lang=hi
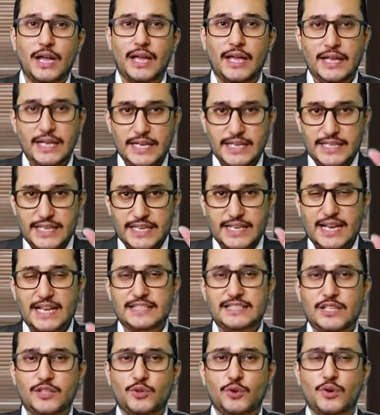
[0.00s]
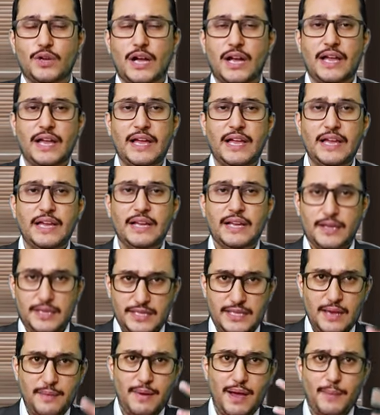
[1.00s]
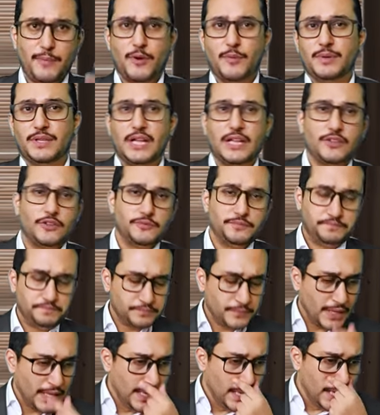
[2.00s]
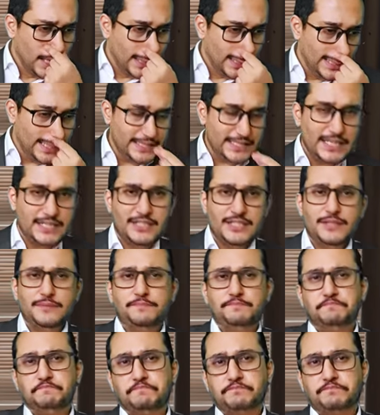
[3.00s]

है ये कैसे धोखा है यह मैं आपको बताता हूं लीजिए जी